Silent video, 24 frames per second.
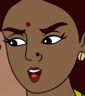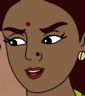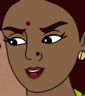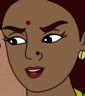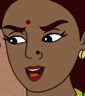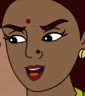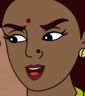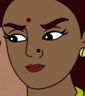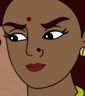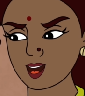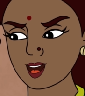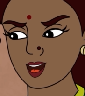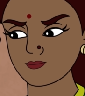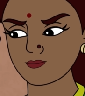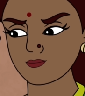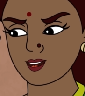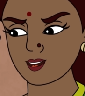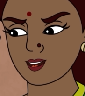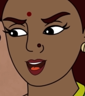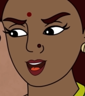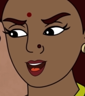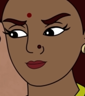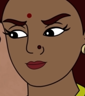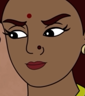முகத்தை கழுவிட்டு
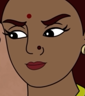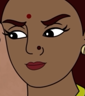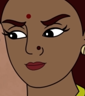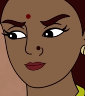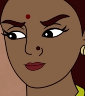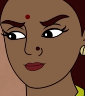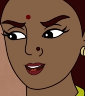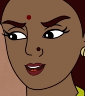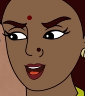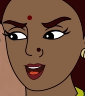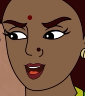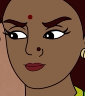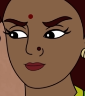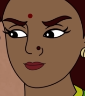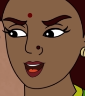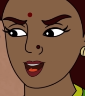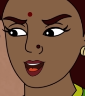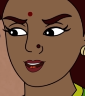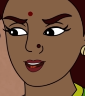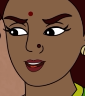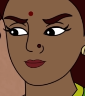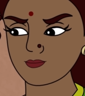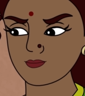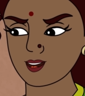போங்க நீங்க
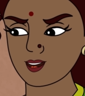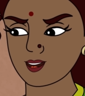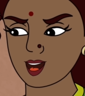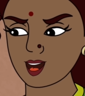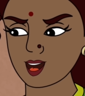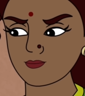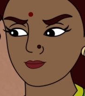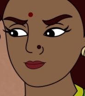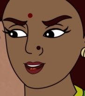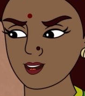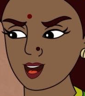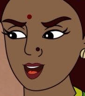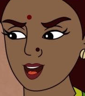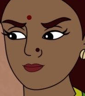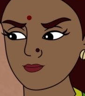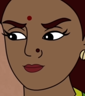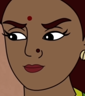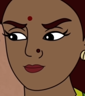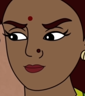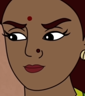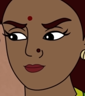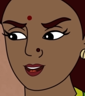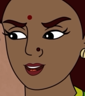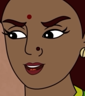திரும்பி வரதுக்குள்ள
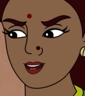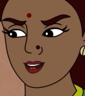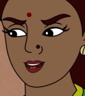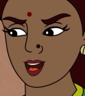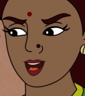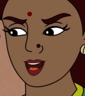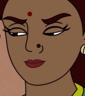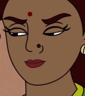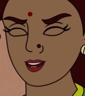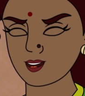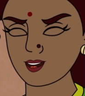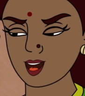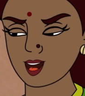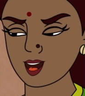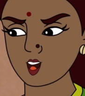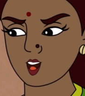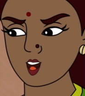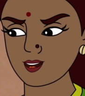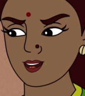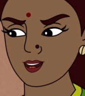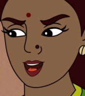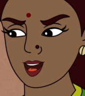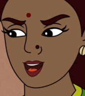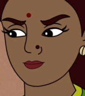நான் உங்களுக்கு
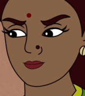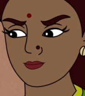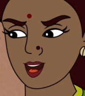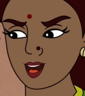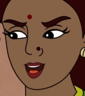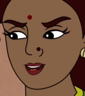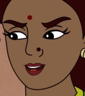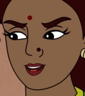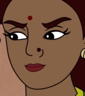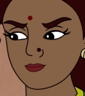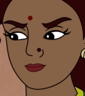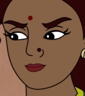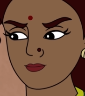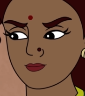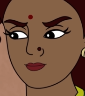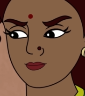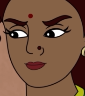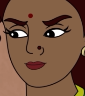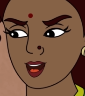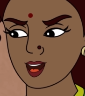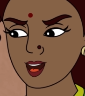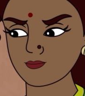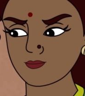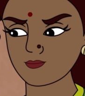சமைச்சு வச்சிடுறேங்க
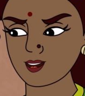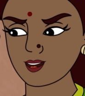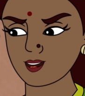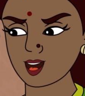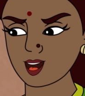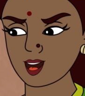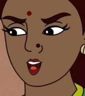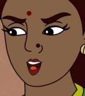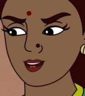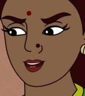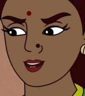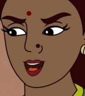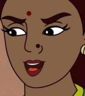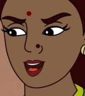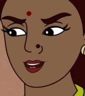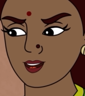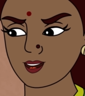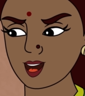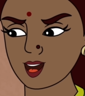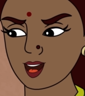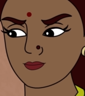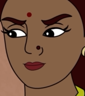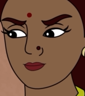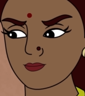அப்புறம் நீங்க வயலுக்கு
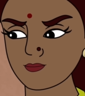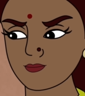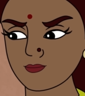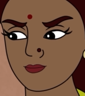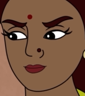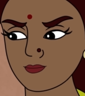போங்க